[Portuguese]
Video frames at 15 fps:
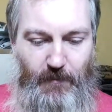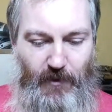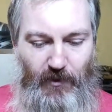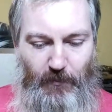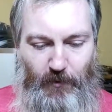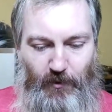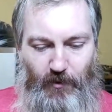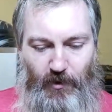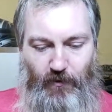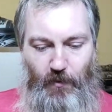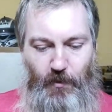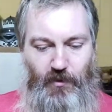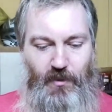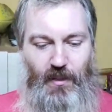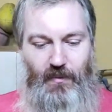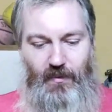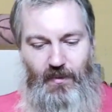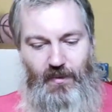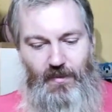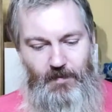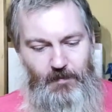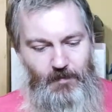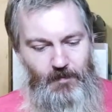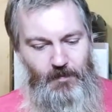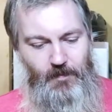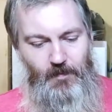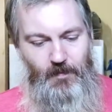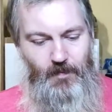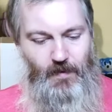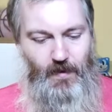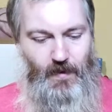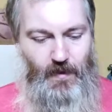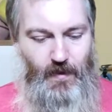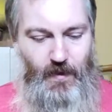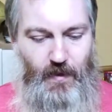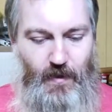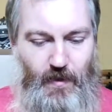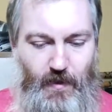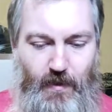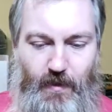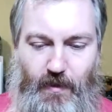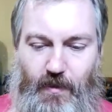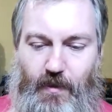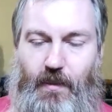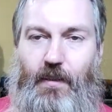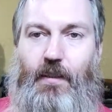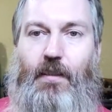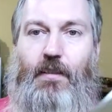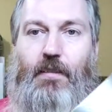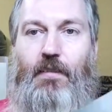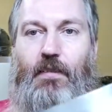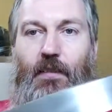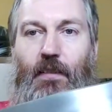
Mas por enquanto eu vou mostrar essa aqui. Uh,